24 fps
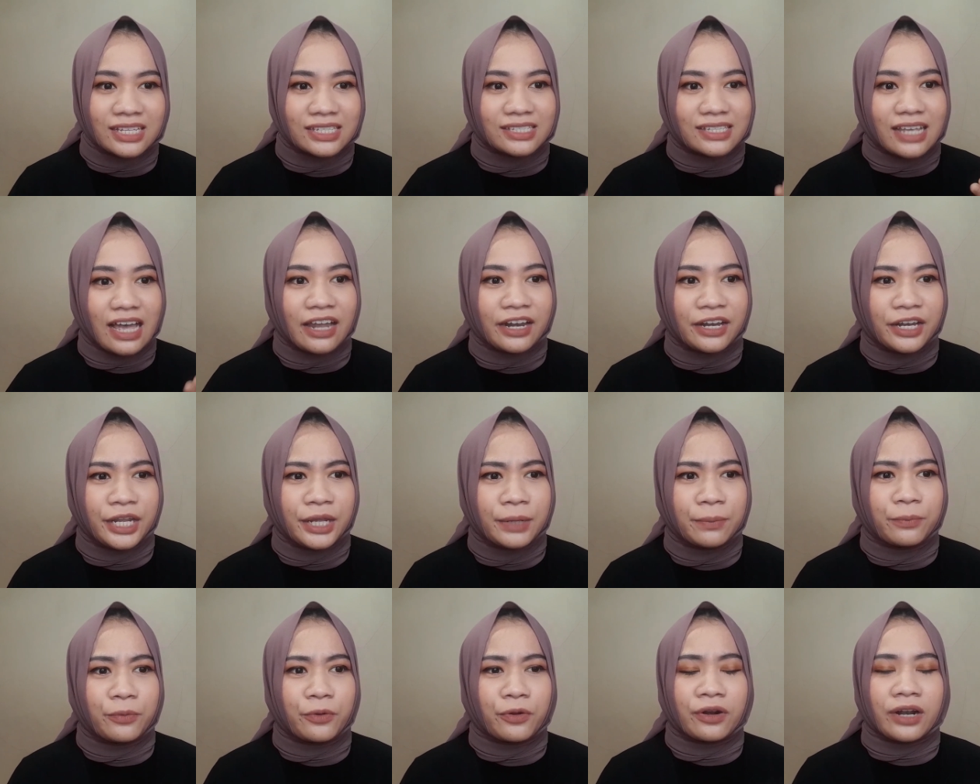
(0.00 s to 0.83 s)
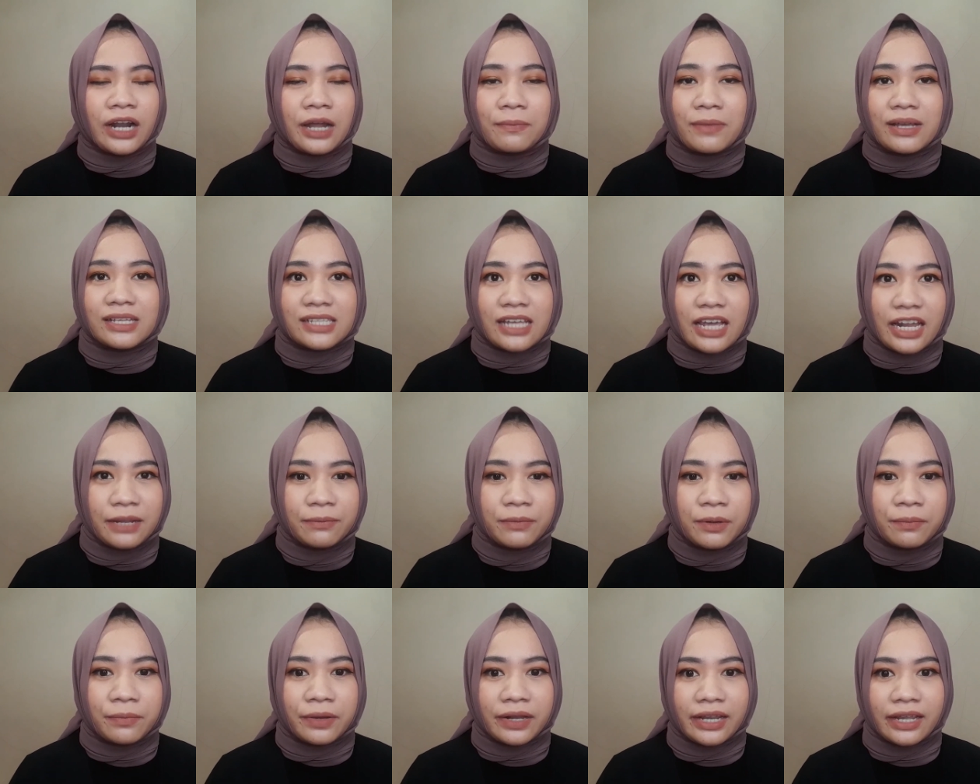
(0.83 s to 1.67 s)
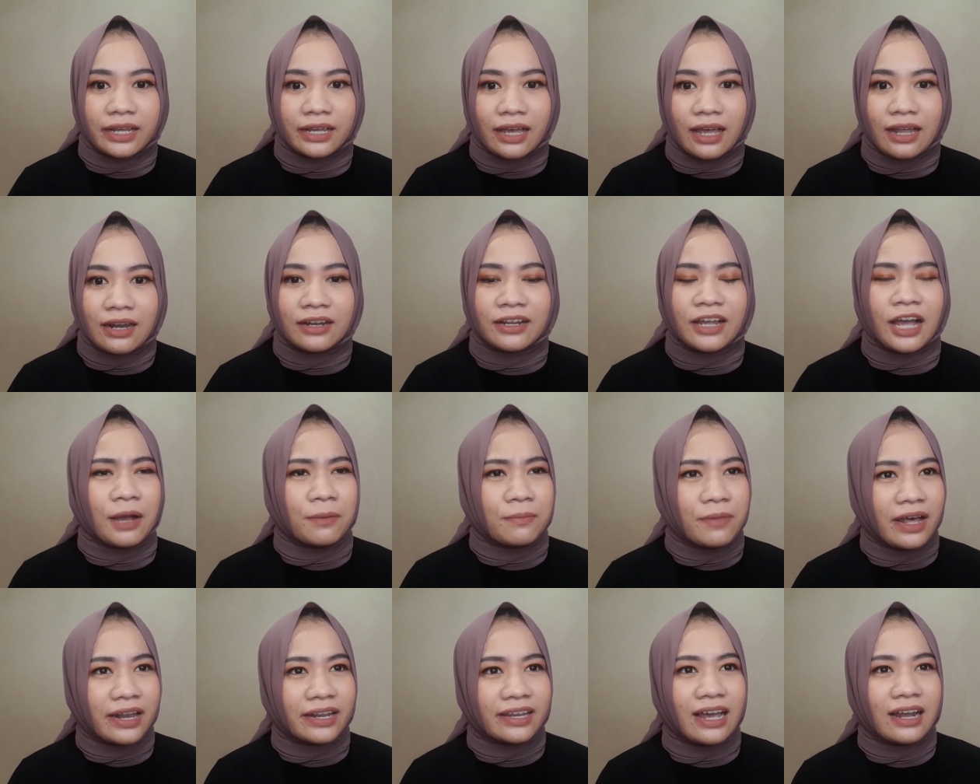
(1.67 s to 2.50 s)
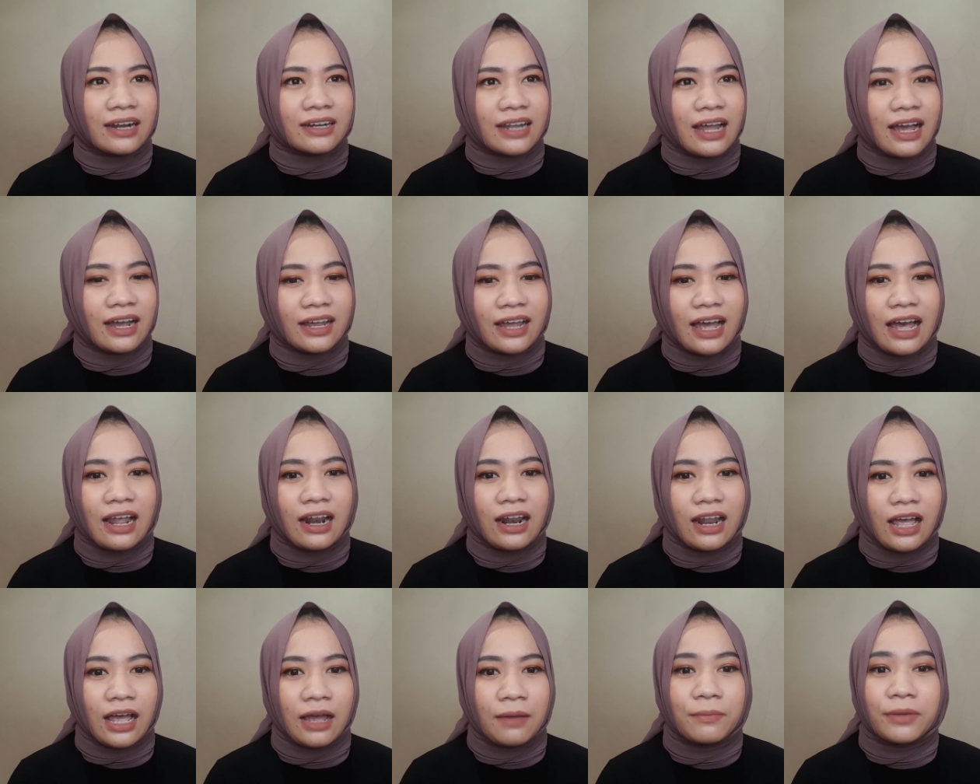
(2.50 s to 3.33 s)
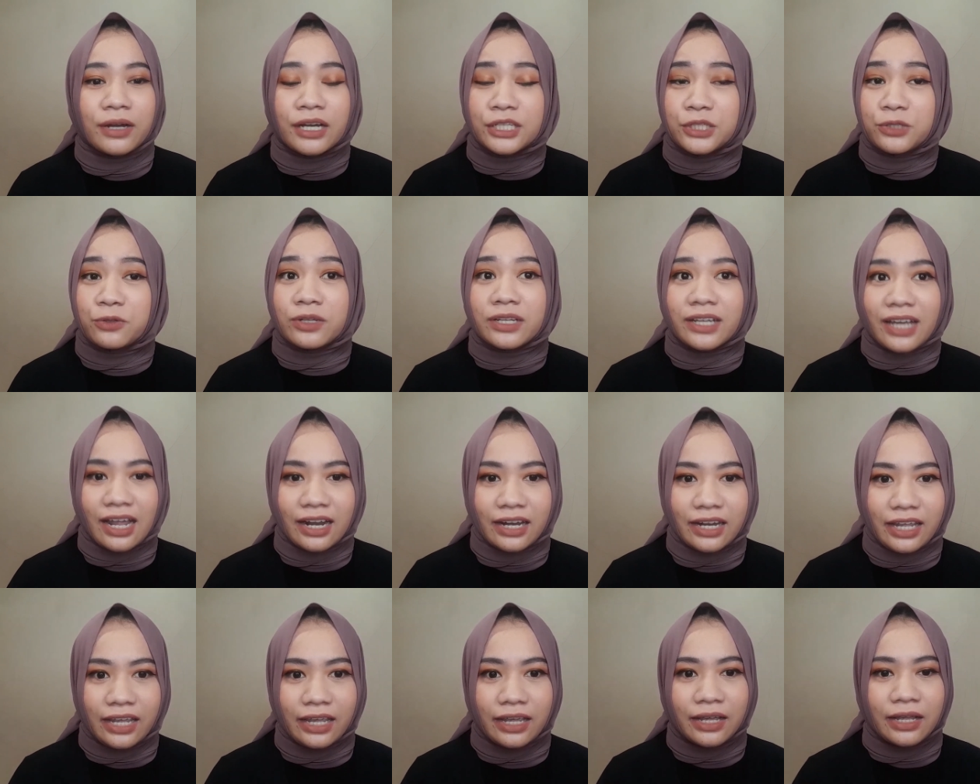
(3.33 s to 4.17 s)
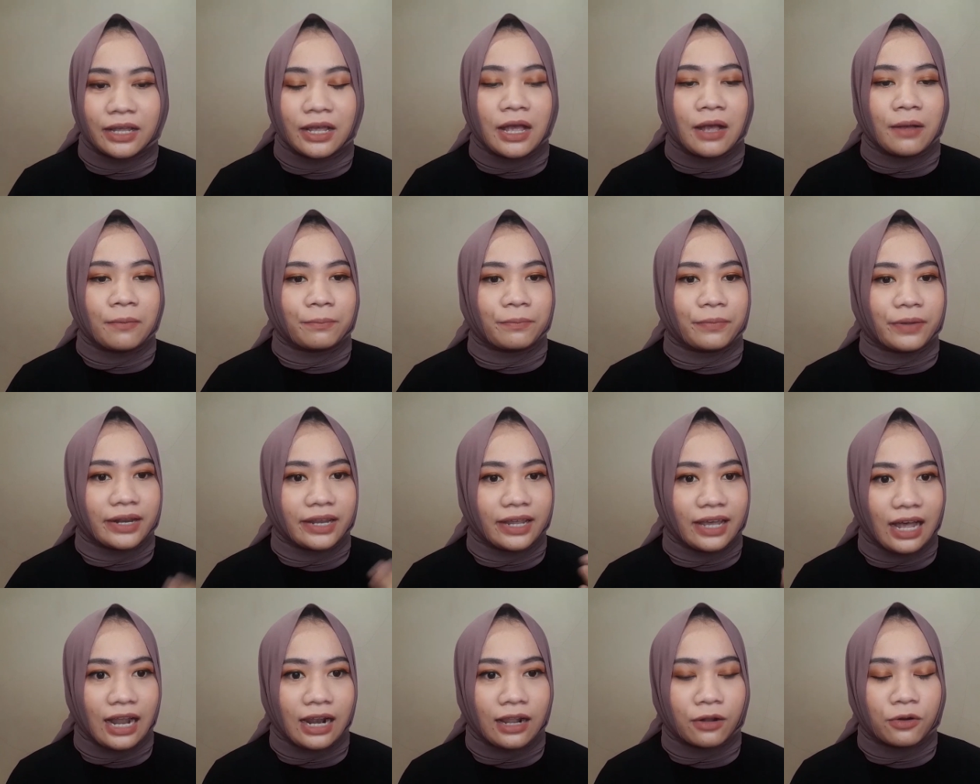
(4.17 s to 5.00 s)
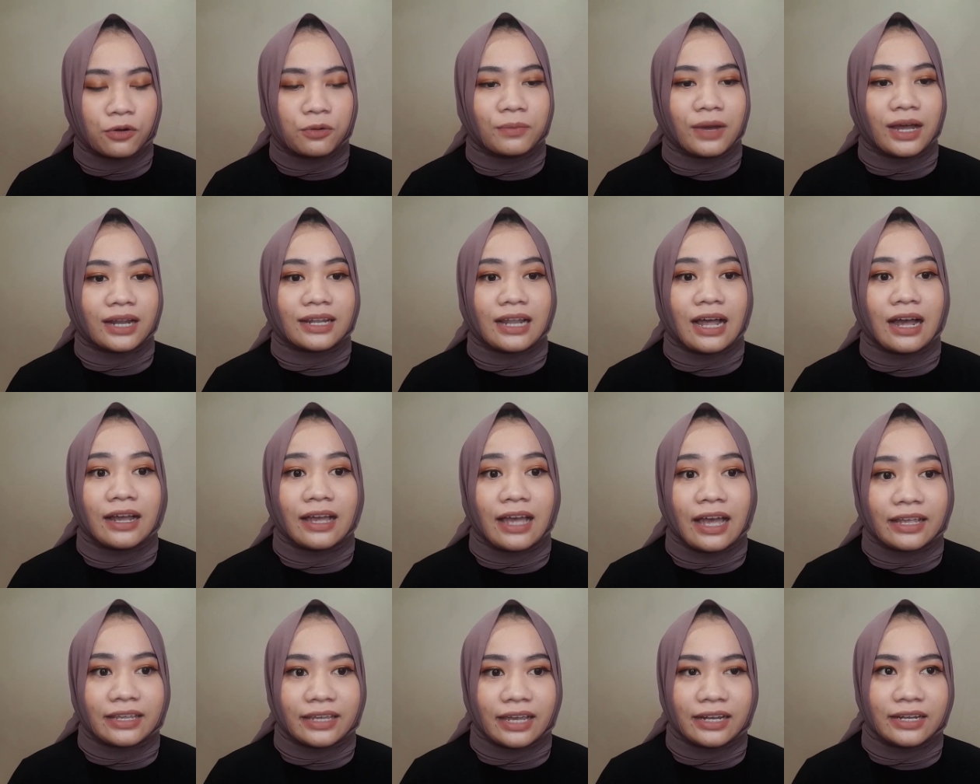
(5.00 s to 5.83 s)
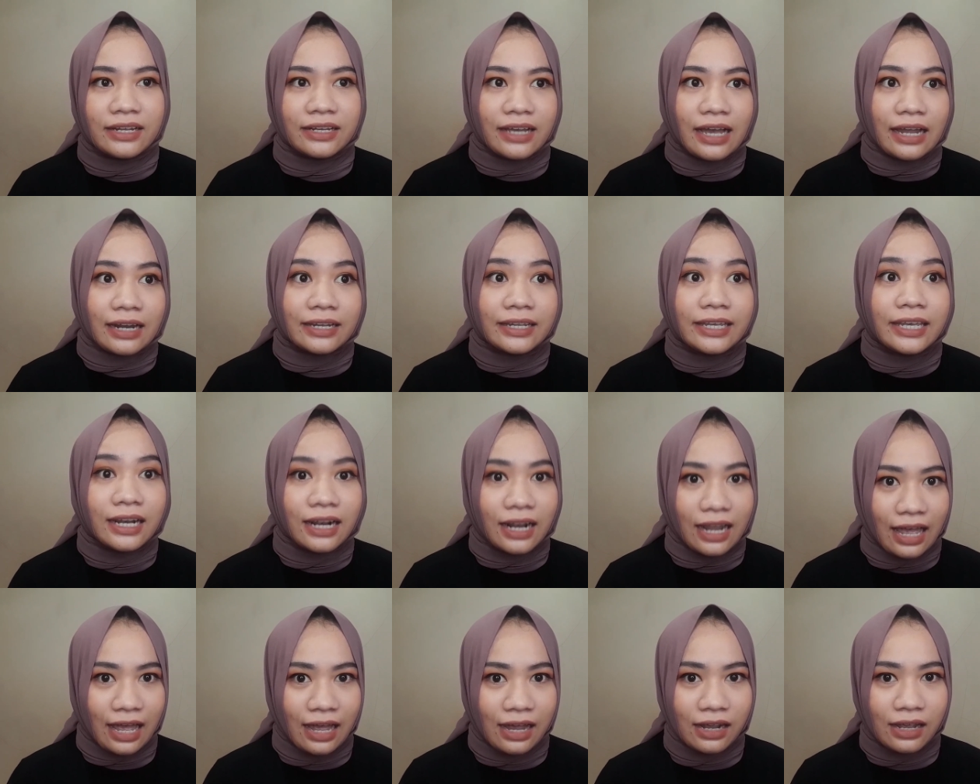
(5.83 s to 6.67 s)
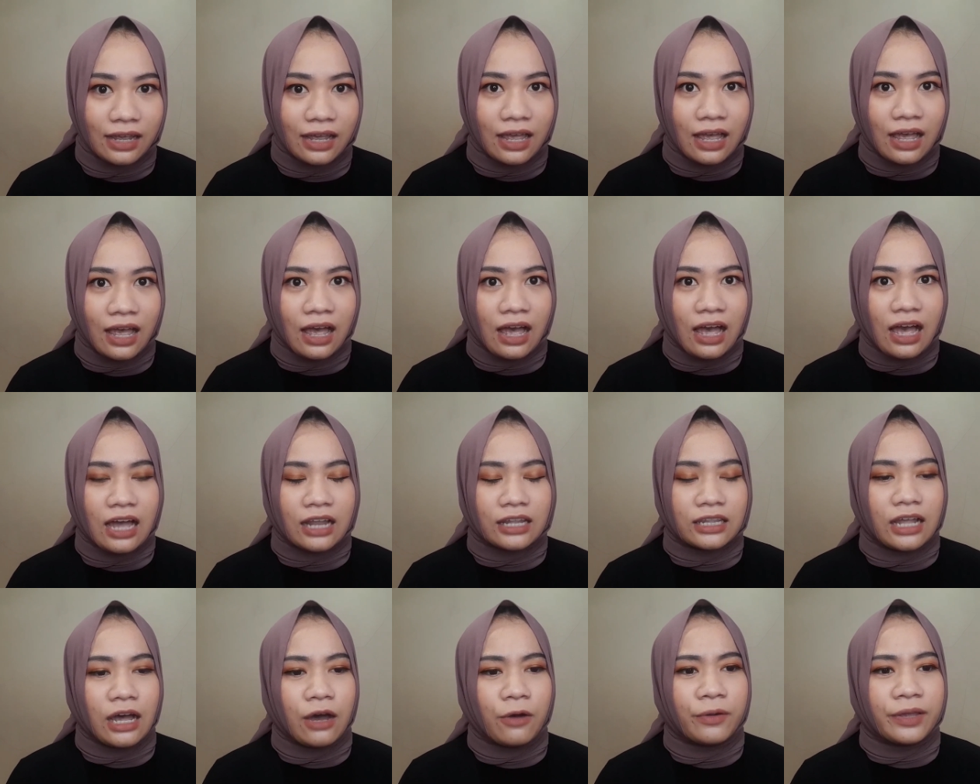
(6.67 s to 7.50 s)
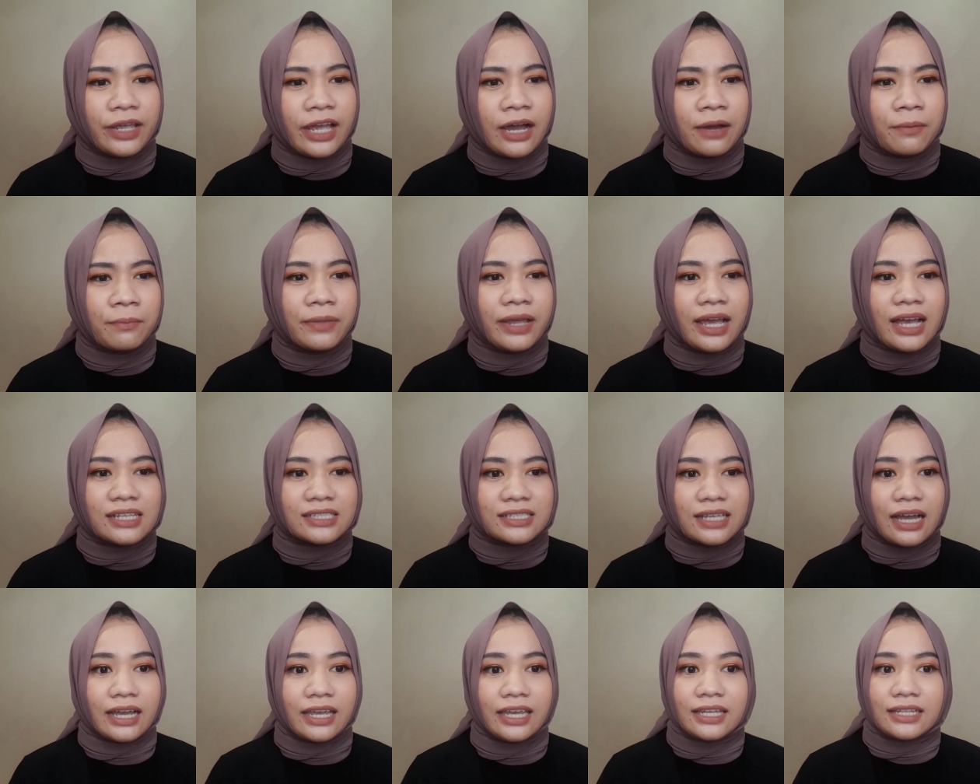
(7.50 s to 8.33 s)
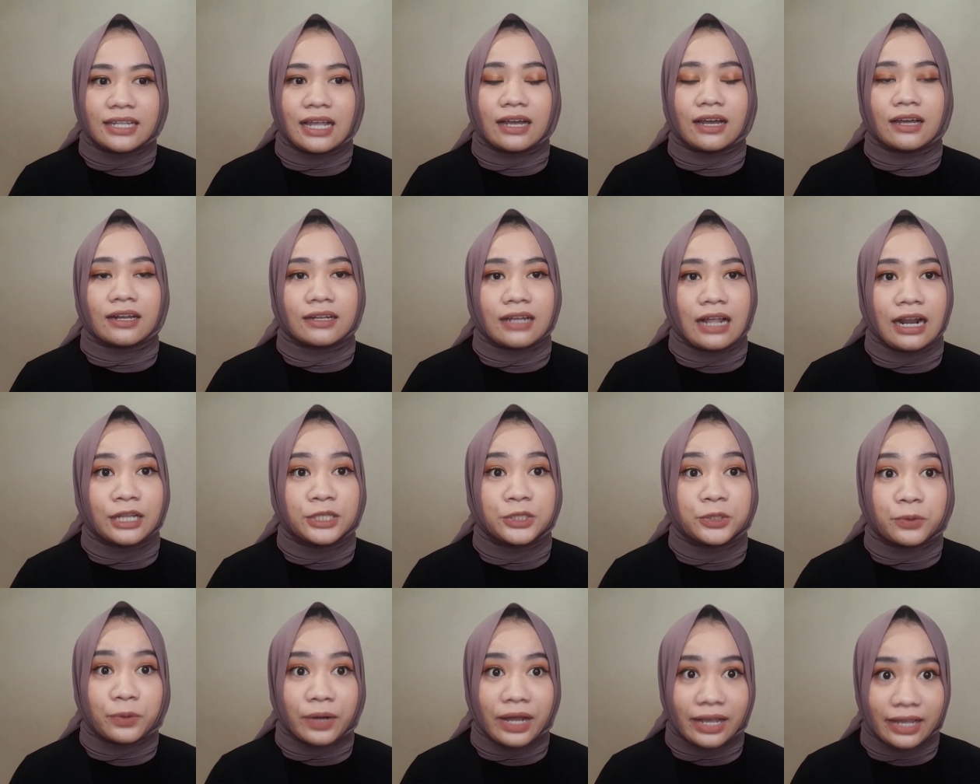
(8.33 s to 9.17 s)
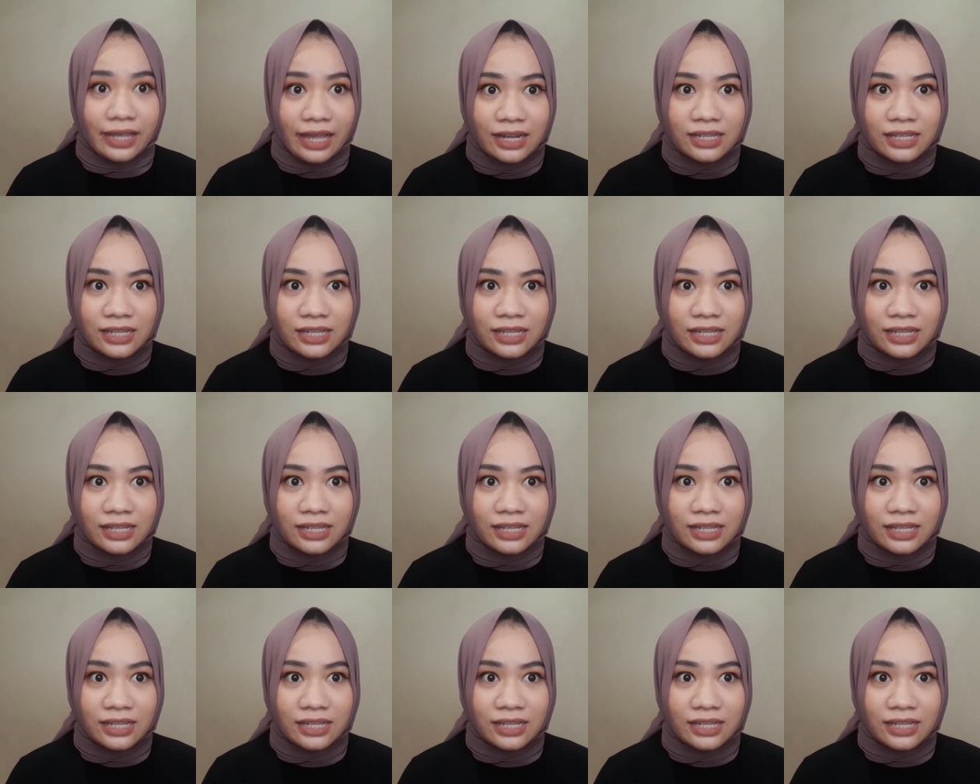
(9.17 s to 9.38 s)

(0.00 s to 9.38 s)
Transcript: Sandi Purnamasari memberikan kabar yang tak kalah mengejutkan nih perihal rumah tangganya dengan Gilang atau yang biasa kita kenal Juragan